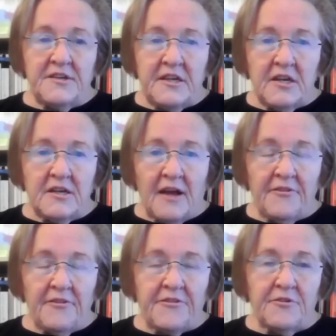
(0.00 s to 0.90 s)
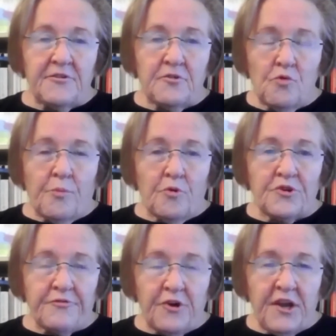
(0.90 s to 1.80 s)
die ganzen U-Boote
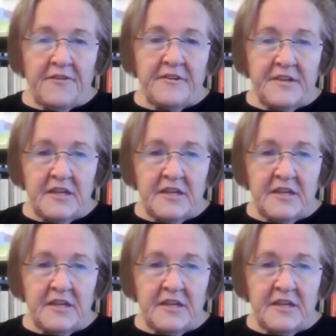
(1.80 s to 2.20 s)
von der SED,